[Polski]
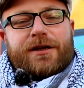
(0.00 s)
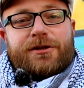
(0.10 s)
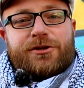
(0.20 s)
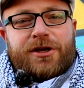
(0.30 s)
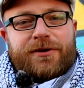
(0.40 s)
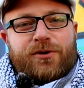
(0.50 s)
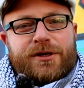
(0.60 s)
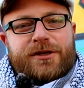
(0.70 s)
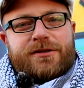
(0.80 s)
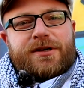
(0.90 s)
I dzisiaj
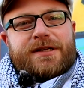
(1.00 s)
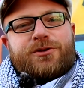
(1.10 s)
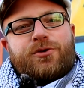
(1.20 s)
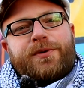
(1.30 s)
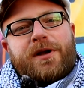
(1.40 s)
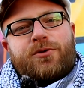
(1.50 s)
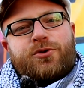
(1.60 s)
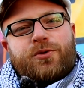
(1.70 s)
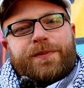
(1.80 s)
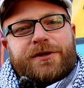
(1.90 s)
właśnie, z okazji
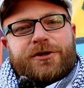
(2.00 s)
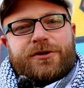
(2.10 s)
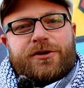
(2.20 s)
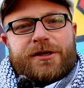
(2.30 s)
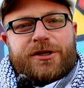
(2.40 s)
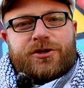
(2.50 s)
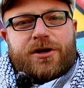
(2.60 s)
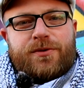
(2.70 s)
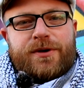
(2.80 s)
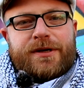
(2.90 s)
jubileuszu 50-lecia
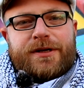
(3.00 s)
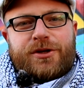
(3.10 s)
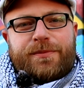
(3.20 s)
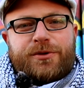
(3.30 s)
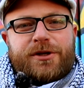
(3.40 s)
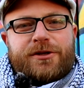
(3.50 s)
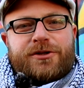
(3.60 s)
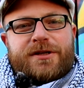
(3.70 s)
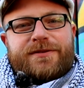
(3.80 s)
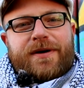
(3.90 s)
szkoły, chciałem
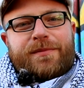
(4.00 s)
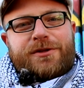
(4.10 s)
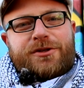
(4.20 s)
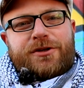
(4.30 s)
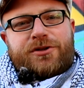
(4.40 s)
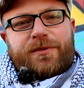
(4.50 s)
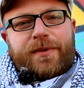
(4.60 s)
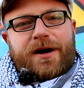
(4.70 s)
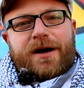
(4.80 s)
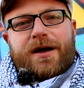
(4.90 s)
podzielić się z Wami 10
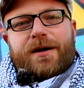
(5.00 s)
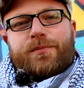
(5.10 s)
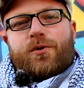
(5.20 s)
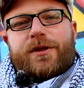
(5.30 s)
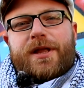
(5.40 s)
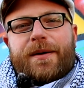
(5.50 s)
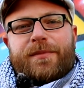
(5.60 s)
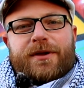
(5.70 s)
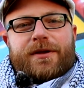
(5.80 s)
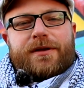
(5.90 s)

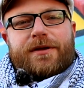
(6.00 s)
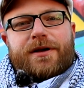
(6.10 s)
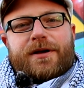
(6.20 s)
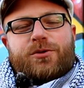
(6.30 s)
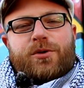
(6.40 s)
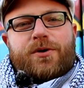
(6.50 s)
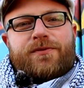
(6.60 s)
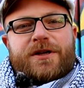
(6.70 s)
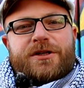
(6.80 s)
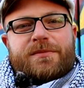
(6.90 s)
punktami które
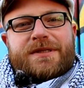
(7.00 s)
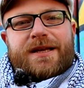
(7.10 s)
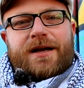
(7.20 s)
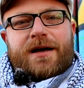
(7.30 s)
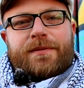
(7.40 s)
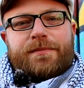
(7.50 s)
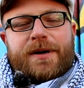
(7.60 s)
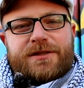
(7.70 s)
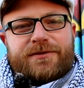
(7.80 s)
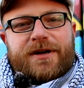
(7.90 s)
uważam za
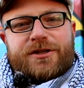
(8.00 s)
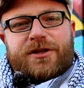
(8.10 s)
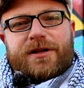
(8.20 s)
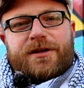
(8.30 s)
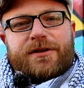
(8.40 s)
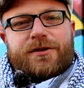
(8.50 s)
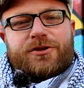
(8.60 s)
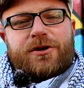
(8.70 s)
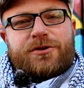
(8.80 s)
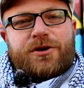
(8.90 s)
bardzo ważne,
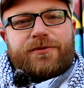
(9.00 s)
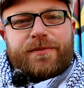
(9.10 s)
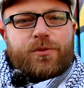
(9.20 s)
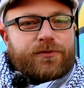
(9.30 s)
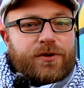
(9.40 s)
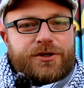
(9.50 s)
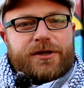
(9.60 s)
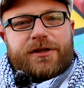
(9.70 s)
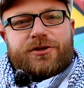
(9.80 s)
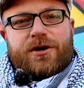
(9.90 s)
jeśli chodzi o wybór
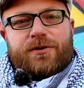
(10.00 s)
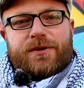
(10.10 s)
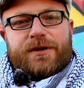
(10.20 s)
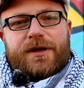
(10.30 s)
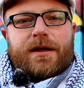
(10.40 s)
właśnie tej szkoły.